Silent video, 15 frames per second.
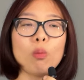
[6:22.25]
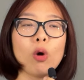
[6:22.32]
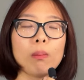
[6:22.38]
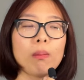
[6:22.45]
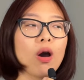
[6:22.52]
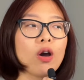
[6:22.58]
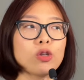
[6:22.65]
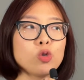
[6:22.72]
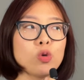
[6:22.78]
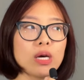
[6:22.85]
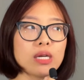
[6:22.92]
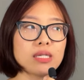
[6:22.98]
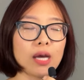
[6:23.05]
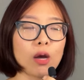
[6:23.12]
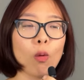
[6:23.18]
tôi muốn mọi
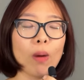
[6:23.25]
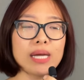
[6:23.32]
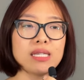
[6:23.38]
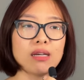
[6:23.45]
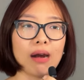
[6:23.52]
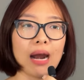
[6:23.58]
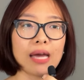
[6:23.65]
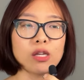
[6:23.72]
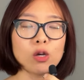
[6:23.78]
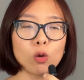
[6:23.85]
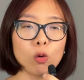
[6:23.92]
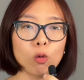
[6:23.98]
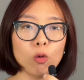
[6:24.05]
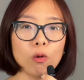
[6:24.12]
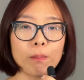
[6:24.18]
chuyện sẽ quay trở
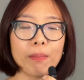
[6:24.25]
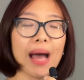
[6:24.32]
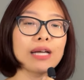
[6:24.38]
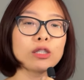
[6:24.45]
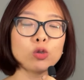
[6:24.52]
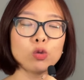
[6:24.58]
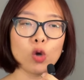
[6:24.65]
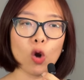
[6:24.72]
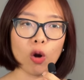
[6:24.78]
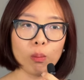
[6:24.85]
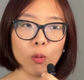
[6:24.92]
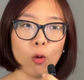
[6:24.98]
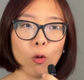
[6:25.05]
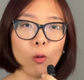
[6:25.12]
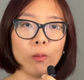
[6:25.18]
lại như cũ, back to
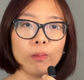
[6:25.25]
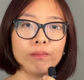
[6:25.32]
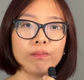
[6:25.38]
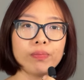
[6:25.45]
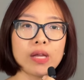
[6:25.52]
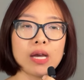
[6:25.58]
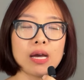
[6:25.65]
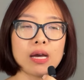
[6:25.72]
normal.